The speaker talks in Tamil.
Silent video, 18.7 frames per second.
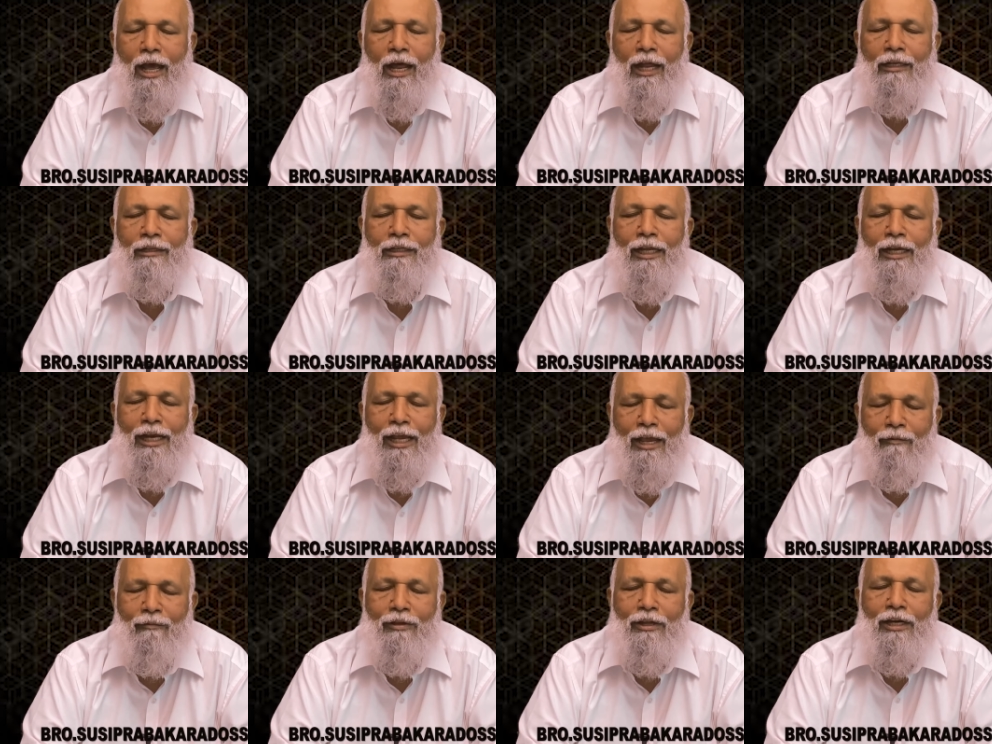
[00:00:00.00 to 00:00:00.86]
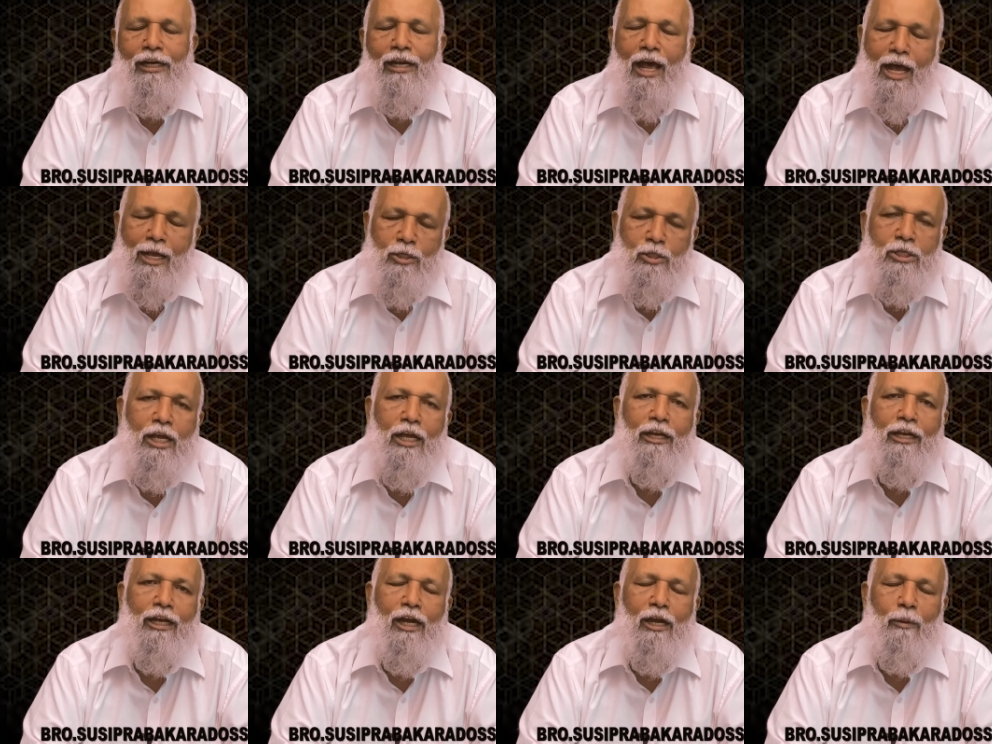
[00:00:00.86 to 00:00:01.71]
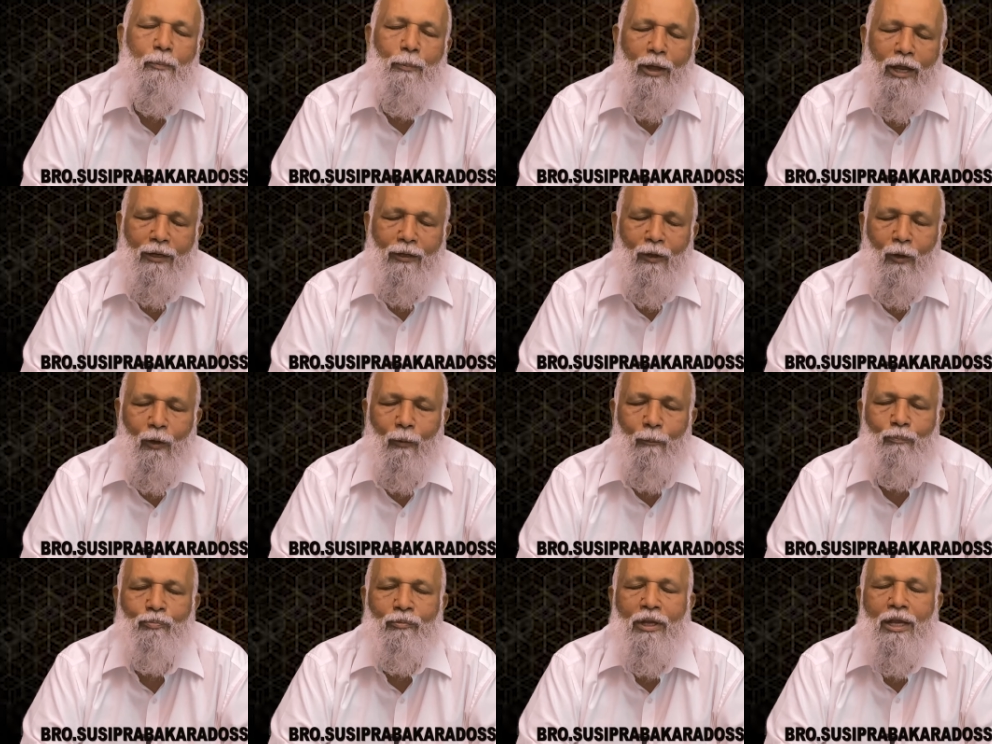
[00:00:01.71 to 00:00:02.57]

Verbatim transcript: அந்த லேவியர்கள் ஆசாரியர்களை பார்க்கிறோம்